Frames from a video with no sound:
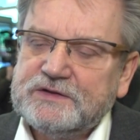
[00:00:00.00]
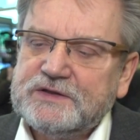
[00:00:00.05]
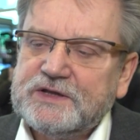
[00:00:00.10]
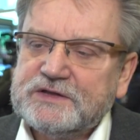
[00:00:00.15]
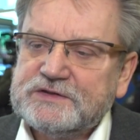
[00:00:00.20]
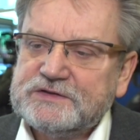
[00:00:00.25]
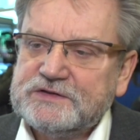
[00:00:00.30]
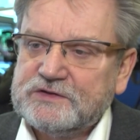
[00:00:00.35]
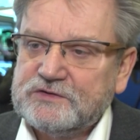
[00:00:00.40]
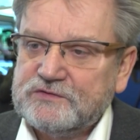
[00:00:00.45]

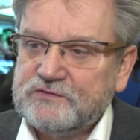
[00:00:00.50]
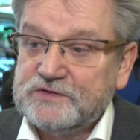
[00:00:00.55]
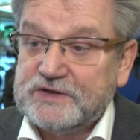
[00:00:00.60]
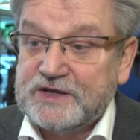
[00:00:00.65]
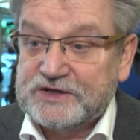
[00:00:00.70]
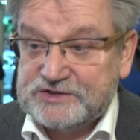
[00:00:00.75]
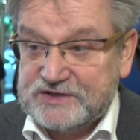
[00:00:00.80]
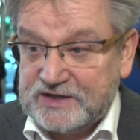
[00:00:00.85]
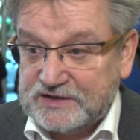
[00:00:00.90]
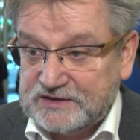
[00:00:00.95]
nadzoru
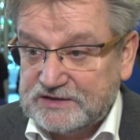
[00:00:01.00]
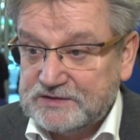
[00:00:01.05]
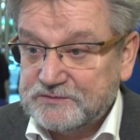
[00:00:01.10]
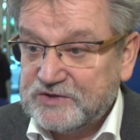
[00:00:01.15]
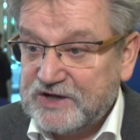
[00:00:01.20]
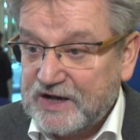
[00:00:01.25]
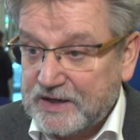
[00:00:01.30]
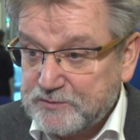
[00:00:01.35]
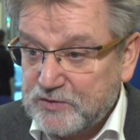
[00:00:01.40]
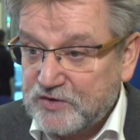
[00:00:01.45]
na żadnym
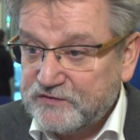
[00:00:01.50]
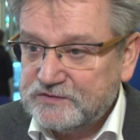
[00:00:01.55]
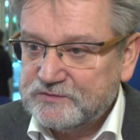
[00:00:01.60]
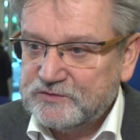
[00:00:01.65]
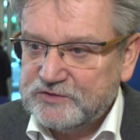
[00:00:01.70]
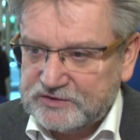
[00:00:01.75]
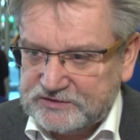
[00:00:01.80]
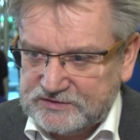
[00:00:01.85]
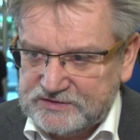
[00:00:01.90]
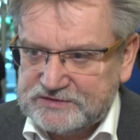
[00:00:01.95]

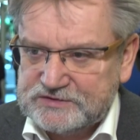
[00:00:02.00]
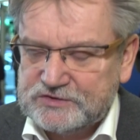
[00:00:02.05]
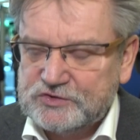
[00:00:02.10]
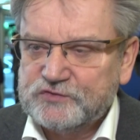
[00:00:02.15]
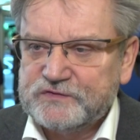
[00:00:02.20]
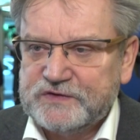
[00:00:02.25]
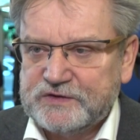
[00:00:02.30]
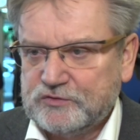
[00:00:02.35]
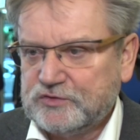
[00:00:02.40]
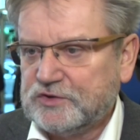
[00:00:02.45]
hubowym
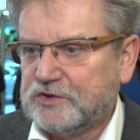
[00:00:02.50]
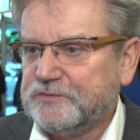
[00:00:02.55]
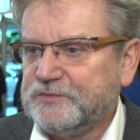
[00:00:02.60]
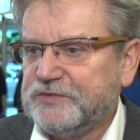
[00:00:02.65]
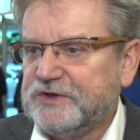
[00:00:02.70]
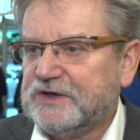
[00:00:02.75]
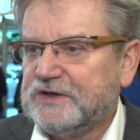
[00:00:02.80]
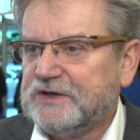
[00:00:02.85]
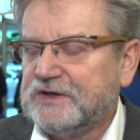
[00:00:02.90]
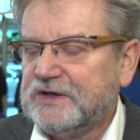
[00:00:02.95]
lotnisku w
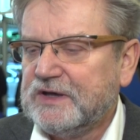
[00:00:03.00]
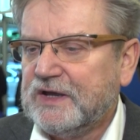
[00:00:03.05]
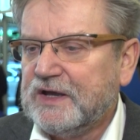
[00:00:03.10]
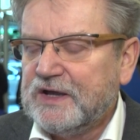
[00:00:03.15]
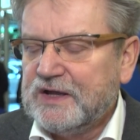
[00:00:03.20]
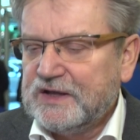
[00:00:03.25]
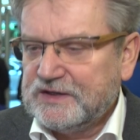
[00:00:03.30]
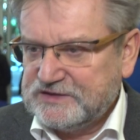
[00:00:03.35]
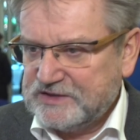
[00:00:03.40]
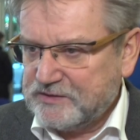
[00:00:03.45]
Europie.
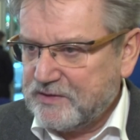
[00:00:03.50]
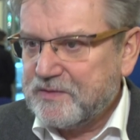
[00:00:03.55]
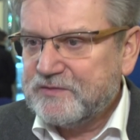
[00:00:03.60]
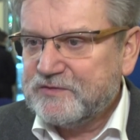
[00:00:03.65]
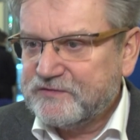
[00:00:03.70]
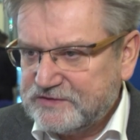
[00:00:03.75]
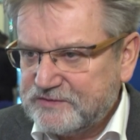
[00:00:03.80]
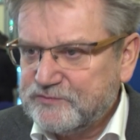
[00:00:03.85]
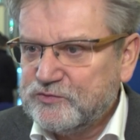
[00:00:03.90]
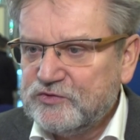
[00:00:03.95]
Działamy
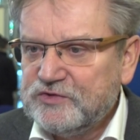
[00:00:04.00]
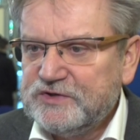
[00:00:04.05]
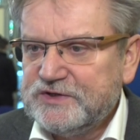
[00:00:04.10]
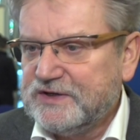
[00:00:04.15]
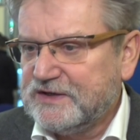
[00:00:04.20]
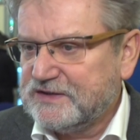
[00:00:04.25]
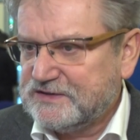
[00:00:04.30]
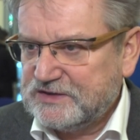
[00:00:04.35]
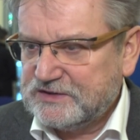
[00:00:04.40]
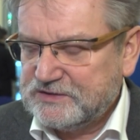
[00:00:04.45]
wspólnie,
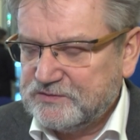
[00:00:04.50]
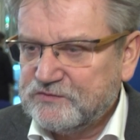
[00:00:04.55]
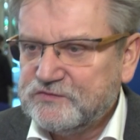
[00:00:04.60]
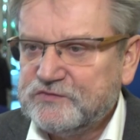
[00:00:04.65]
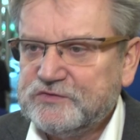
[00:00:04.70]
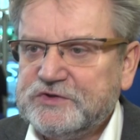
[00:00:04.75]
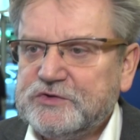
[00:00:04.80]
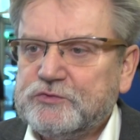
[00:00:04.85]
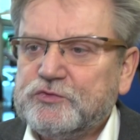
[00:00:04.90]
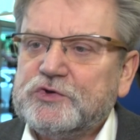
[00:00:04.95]
jesteśmy w
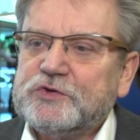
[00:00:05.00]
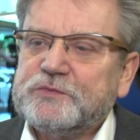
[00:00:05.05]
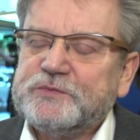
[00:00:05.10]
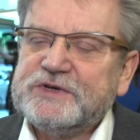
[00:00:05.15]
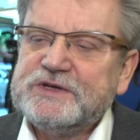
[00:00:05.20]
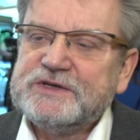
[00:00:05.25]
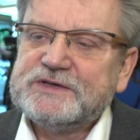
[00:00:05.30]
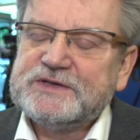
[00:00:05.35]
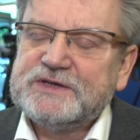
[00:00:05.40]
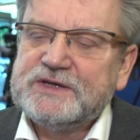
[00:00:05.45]
Unii
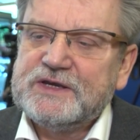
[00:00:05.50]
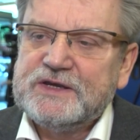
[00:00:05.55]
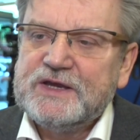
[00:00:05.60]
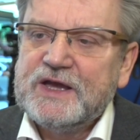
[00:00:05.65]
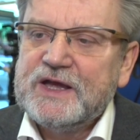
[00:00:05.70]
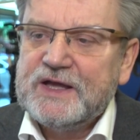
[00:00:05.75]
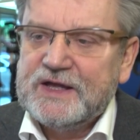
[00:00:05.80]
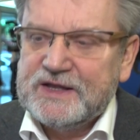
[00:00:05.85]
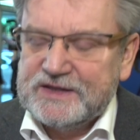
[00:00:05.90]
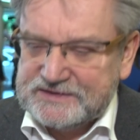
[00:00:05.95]
Europejskiej.
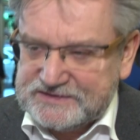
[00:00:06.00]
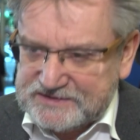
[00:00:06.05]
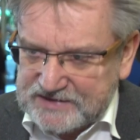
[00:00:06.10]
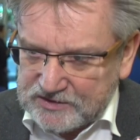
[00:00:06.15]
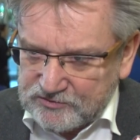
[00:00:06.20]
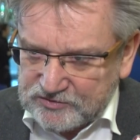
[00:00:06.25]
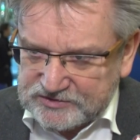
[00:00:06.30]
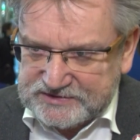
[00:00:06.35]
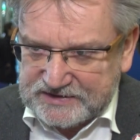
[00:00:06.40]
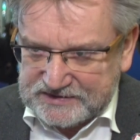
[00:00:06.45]

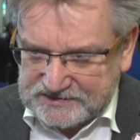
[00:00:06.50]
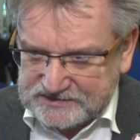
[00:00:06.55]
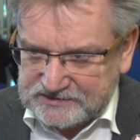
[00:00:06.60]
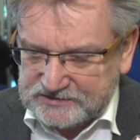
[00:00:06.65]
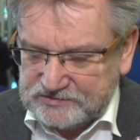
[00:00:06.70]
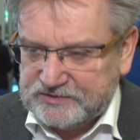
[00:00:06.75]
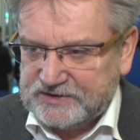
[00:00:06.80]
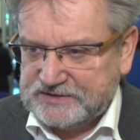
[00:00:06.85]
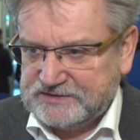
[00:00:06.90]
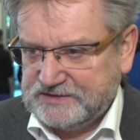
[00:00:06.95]
Cały czas
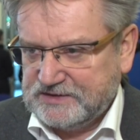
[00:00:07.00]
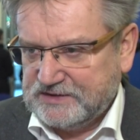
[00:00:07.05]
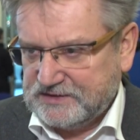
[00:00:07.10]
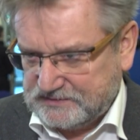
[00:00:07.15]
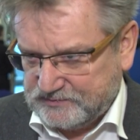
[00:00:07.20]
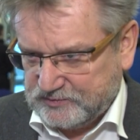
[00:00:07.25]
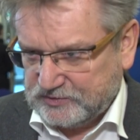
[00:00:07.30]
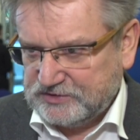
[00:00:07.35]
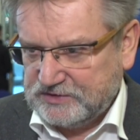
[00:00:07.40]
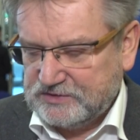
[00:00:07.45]
sytuacja
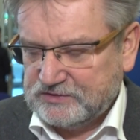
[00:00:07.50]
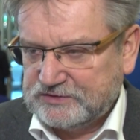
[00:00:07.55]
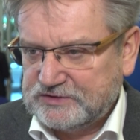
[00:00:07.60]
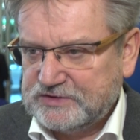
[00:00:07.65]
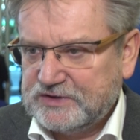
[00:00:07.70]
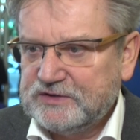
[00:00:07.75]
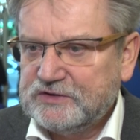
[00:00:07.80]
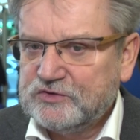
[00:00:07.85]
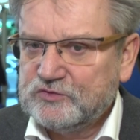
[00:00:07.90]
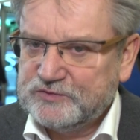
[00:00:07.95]
jest pod
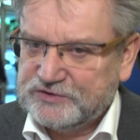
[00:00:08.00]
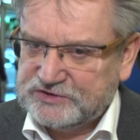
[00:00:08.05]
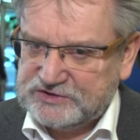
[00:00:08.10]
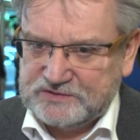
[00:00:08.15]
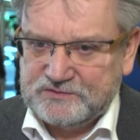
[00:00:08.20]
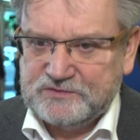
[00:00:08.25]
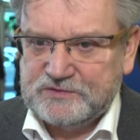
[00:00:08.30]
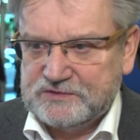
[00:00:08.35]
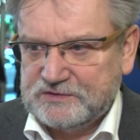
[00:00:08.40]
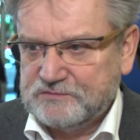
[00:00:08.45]
kontrolą,
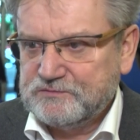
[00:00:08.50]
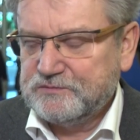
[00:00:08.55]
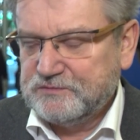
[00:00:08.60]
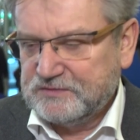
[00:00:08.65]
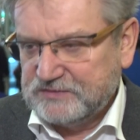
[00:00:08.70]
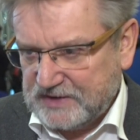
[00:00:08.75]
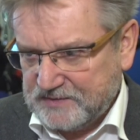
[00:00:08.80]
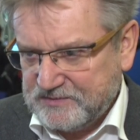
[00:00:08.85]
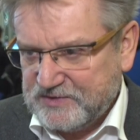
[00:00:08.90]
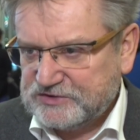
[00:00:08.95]
będziemy
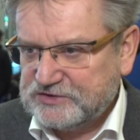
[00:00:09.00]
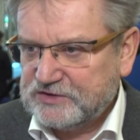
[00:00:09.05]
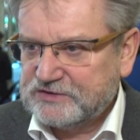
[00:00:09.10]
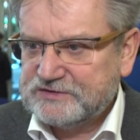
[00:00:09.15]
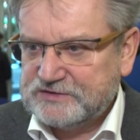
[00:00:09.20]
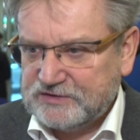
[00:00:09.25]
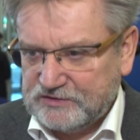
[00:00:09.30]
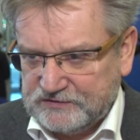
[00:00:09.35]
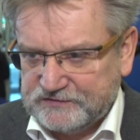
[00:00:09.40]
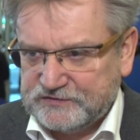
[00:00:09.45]
na
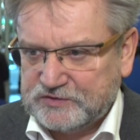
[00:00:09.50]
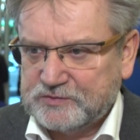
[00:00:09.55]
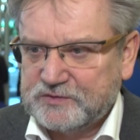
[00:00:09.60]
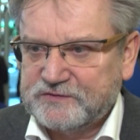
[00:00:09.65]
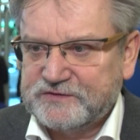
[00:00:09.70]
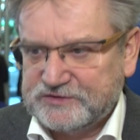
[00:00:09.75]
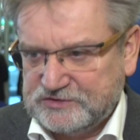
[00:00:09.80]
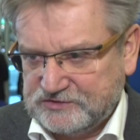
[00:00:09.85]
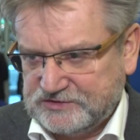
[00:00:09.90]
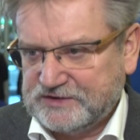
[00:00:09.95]
bieżąco
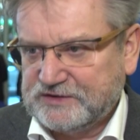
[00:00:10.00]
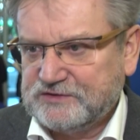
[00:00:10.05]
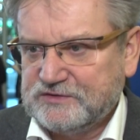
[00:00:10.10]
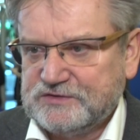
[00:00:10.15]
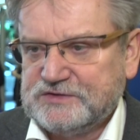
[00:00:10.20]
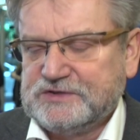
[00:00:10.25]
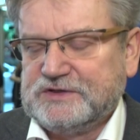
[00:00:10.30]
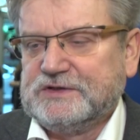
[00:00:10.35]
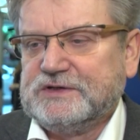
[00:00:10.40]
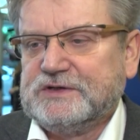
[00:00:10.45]
informować o
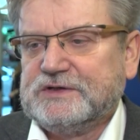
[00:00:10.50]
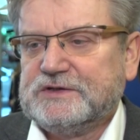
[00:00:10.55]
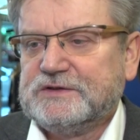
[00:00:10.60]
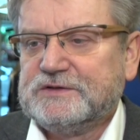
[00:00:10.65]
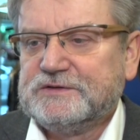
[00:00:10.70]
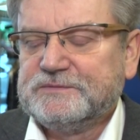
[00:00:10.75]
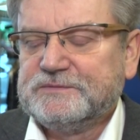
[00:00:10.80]
zagrożeniach.